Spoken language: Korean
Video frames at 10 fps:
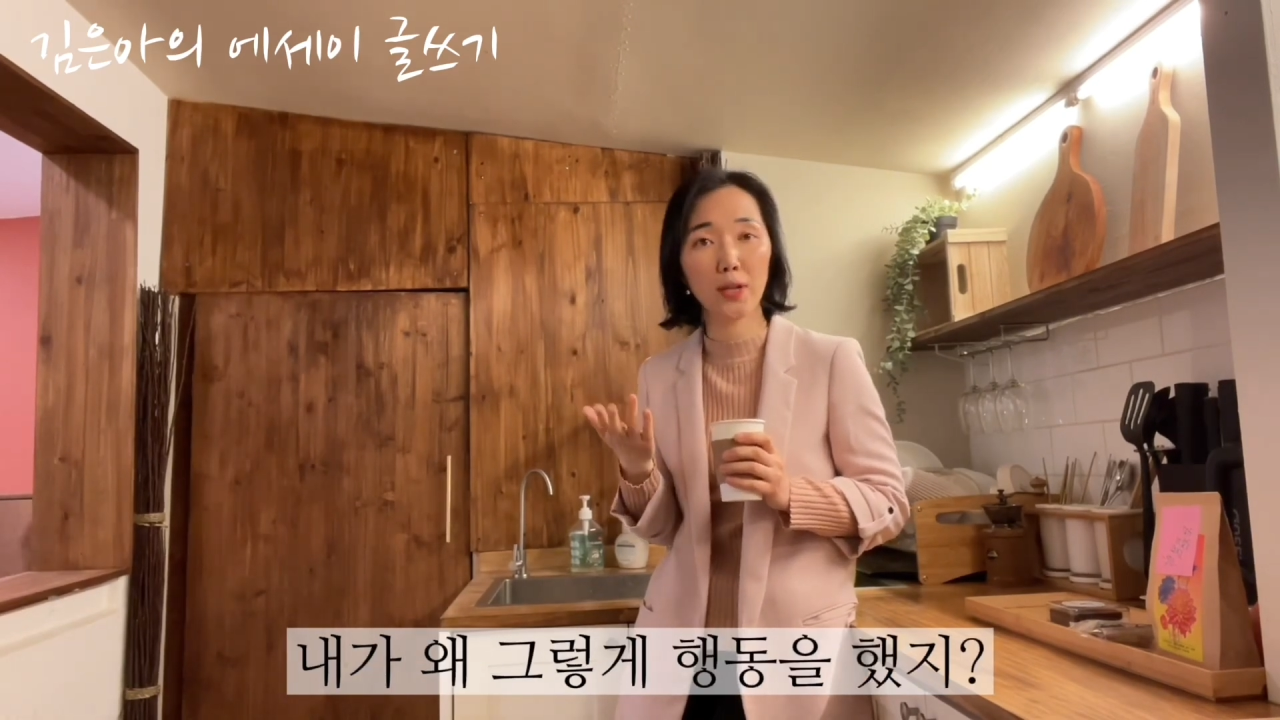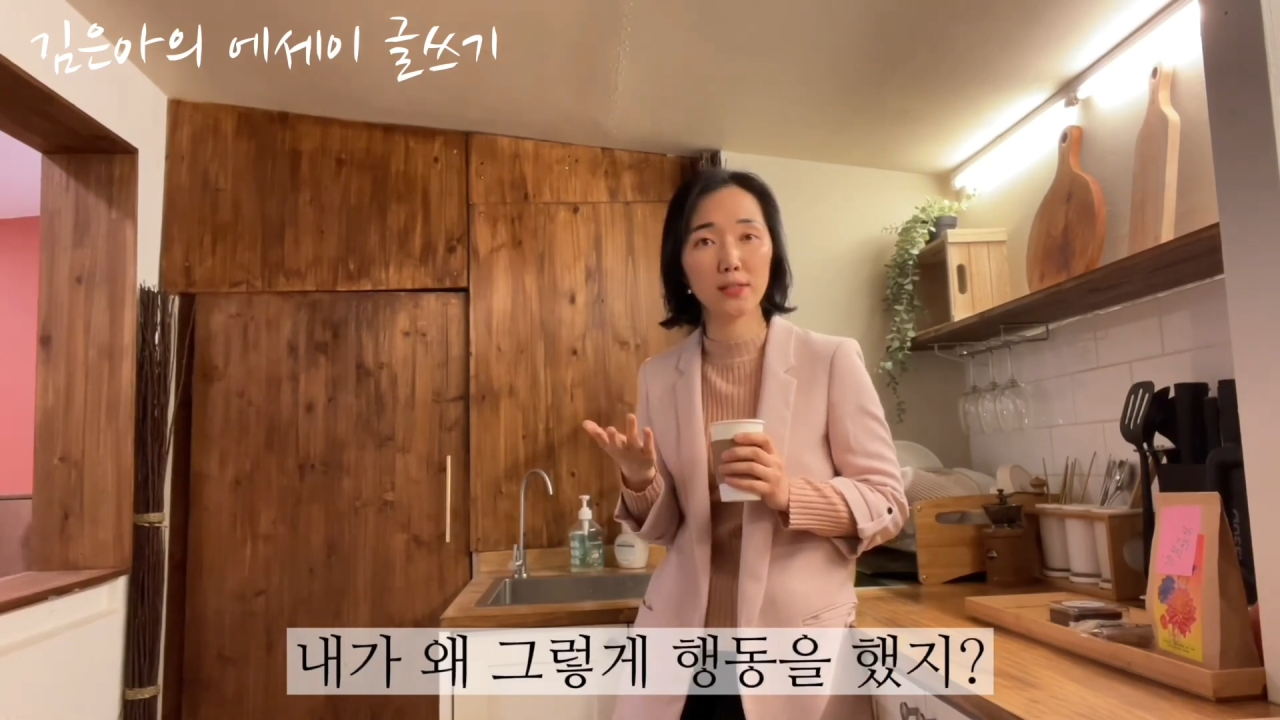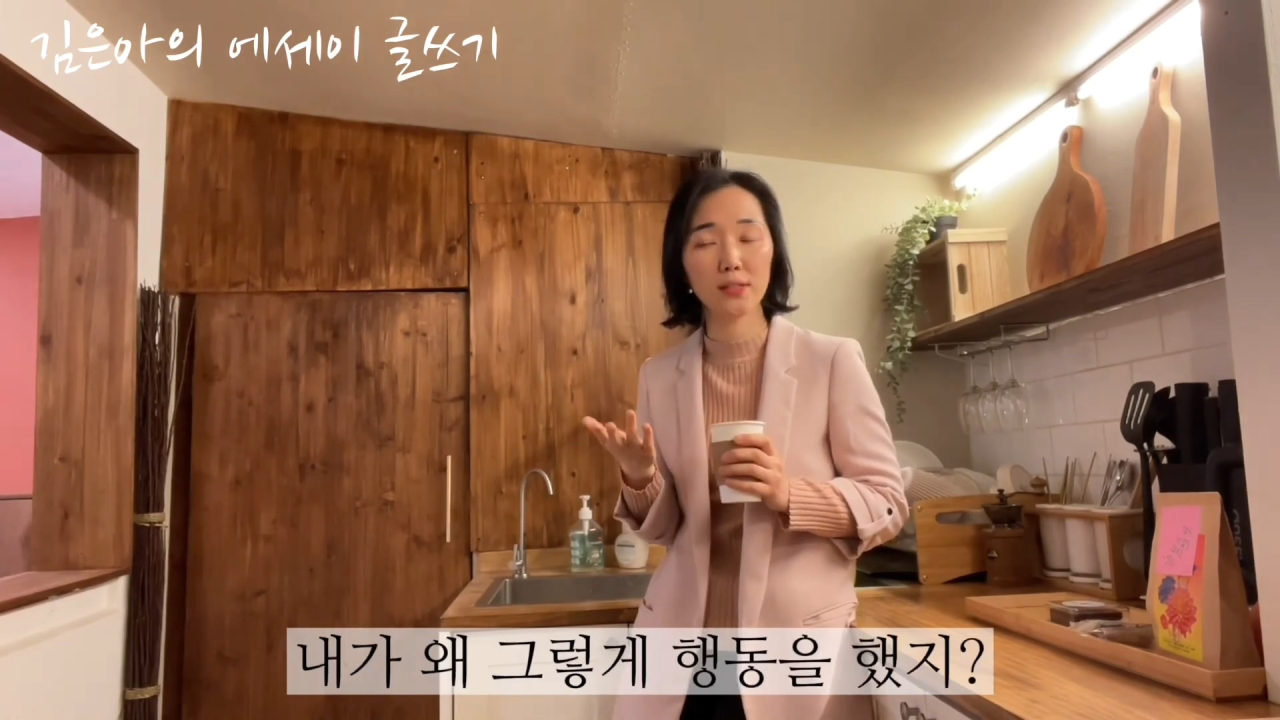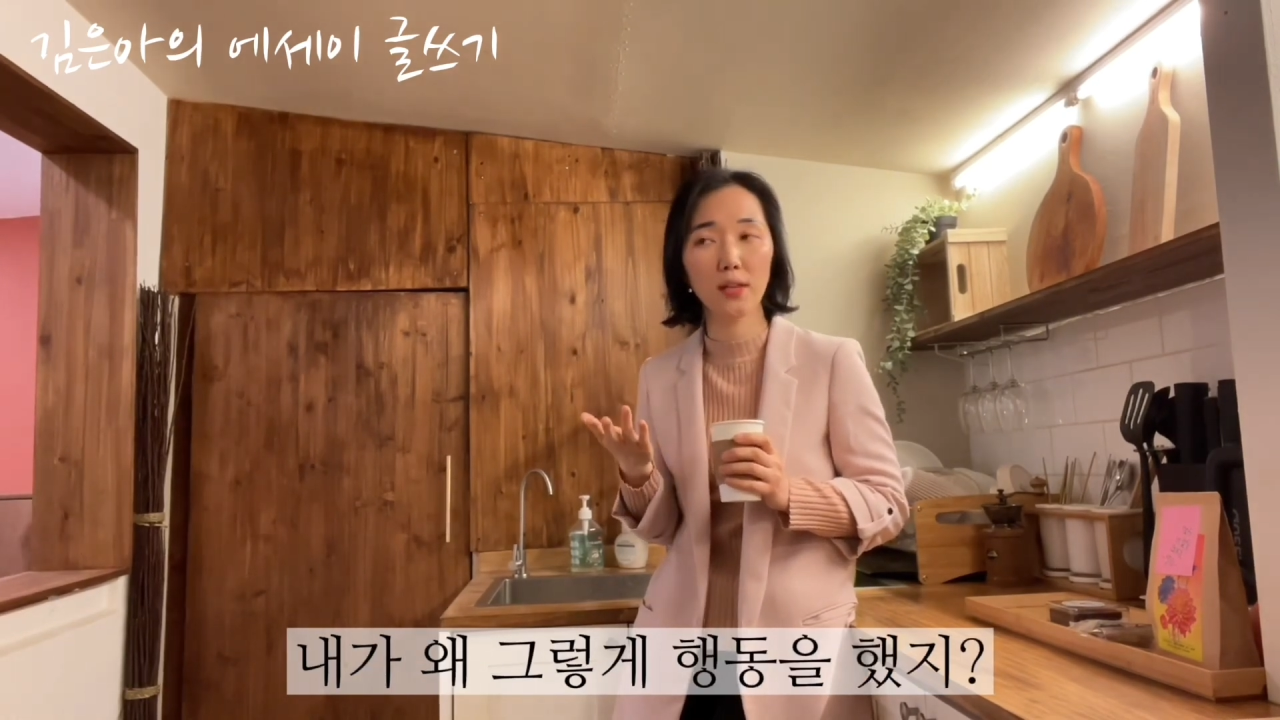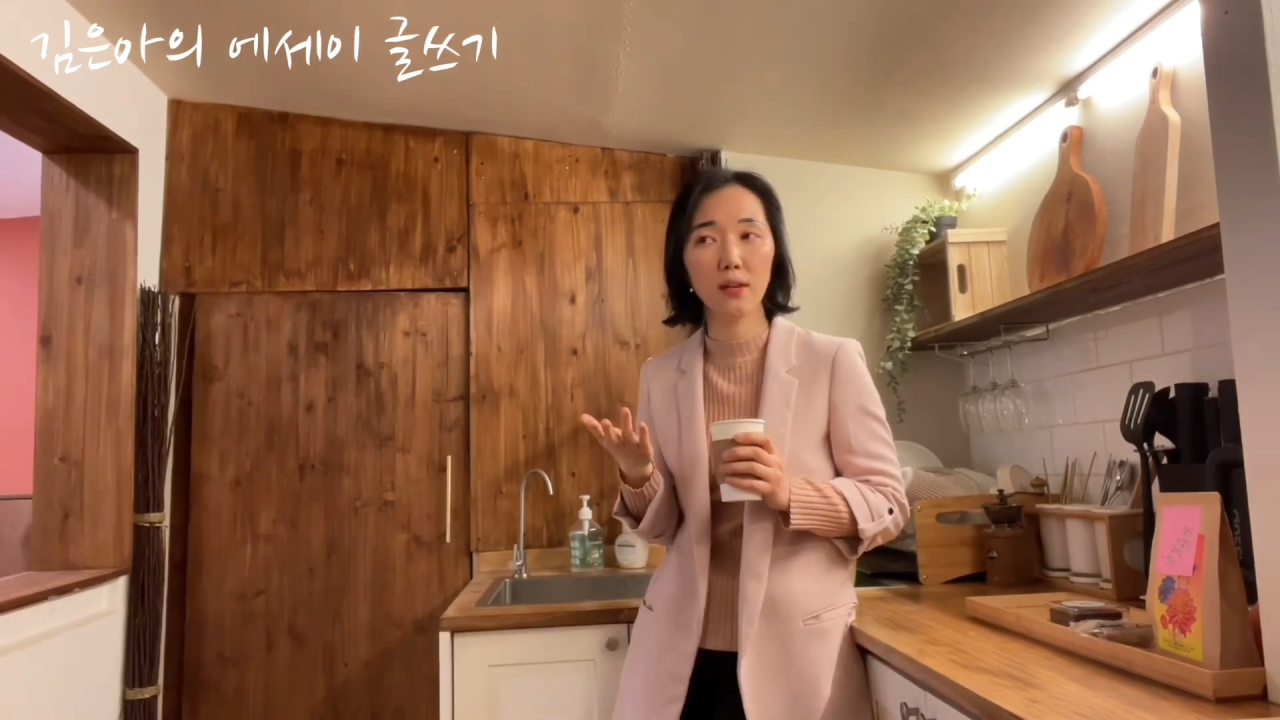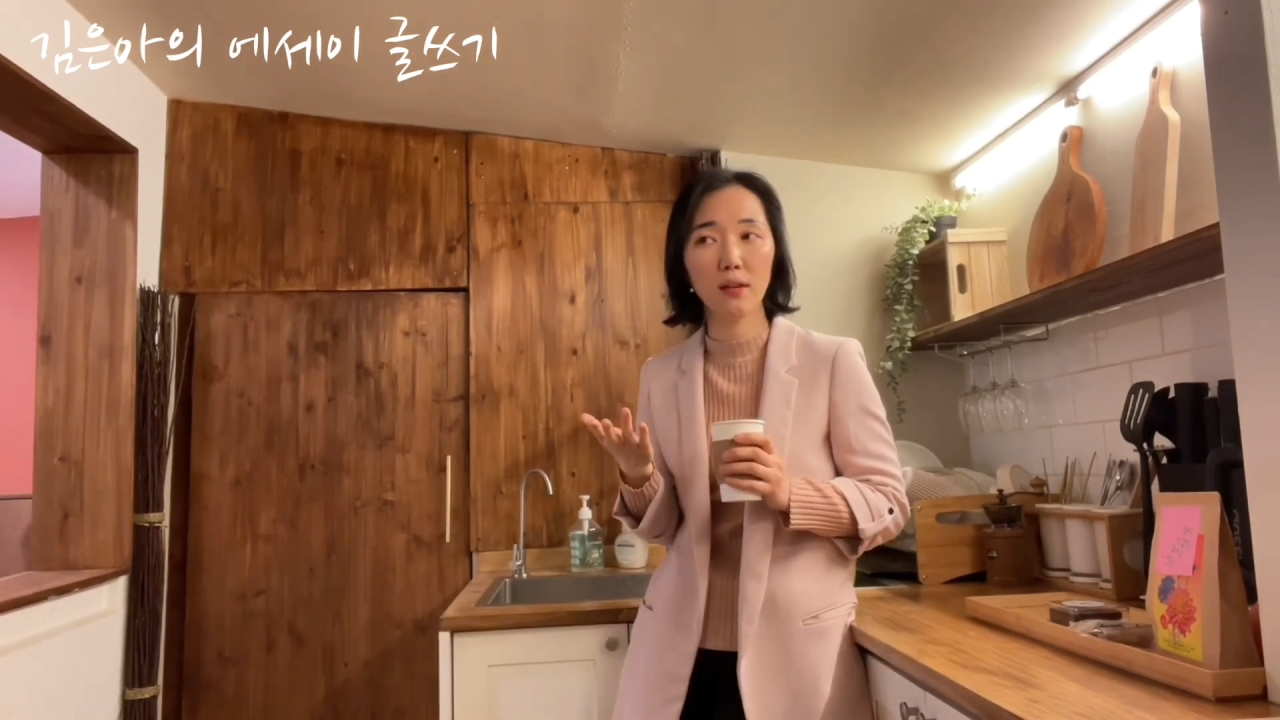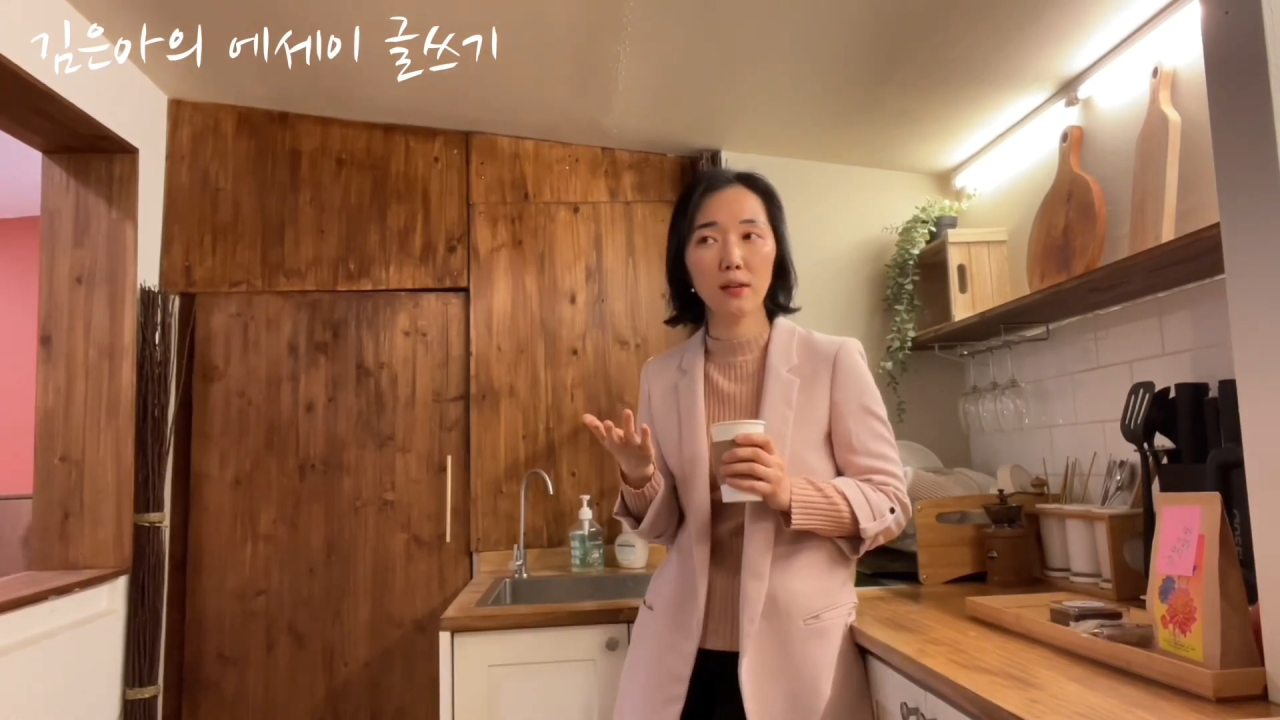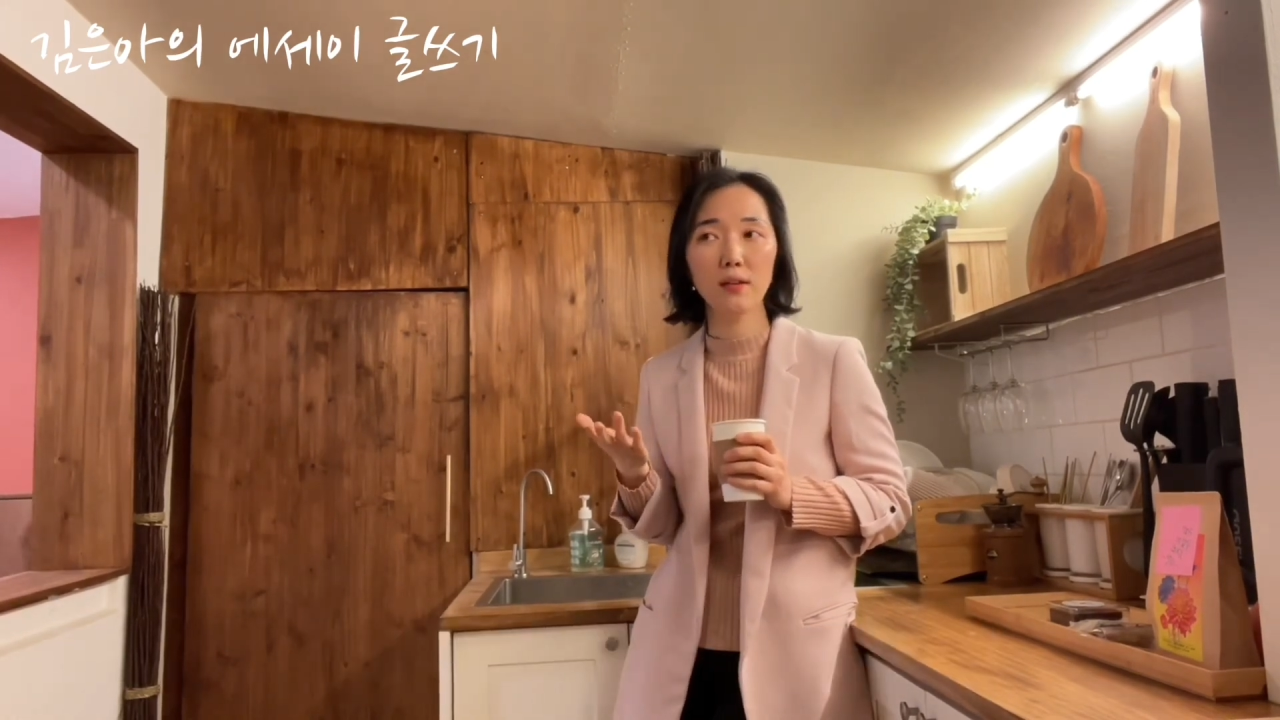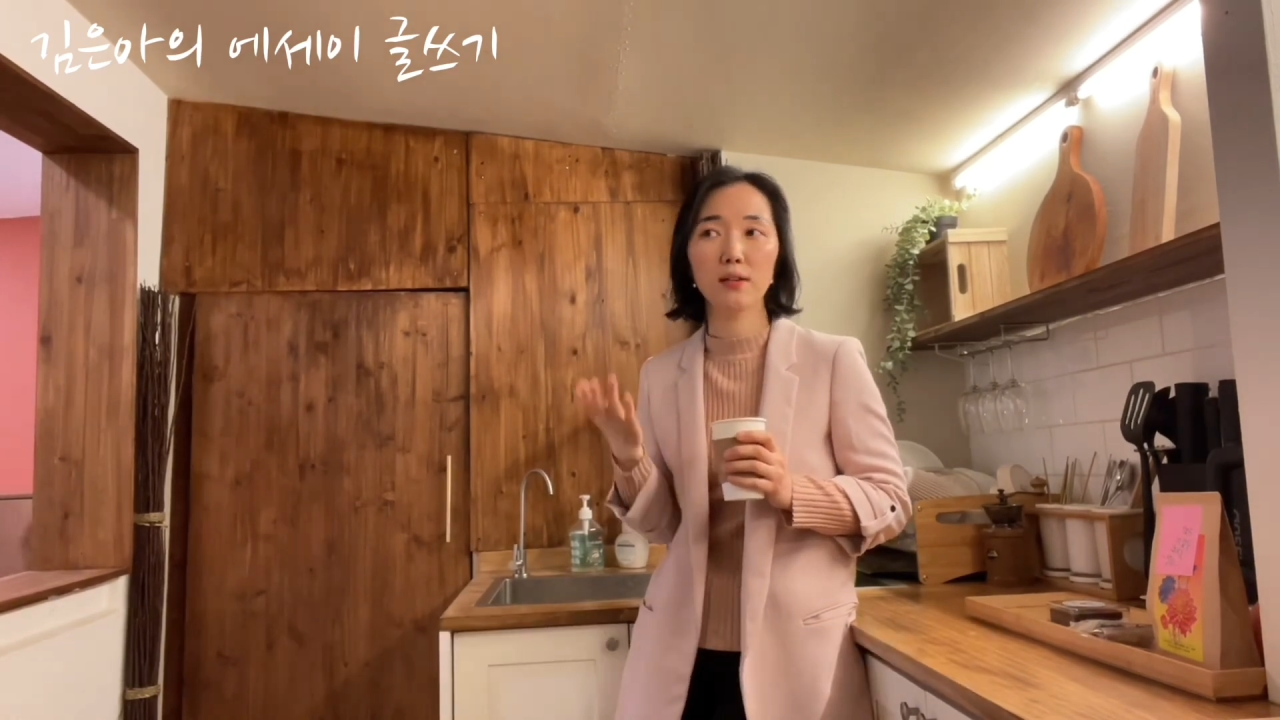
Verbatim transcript: 했지?